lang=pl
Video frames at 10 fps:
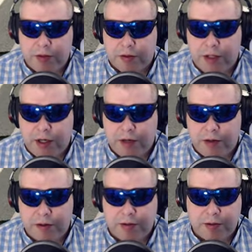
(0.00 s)
do celu.
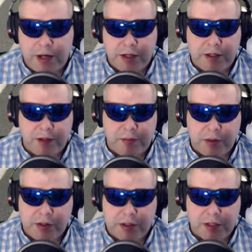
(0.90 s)
Słuchajcie,
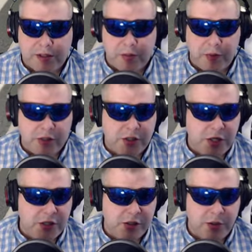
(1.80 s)
poniżej
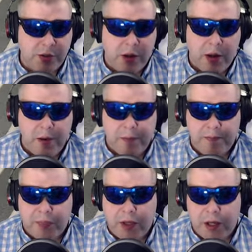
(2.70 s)
150
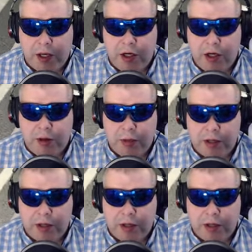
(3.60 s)
e, km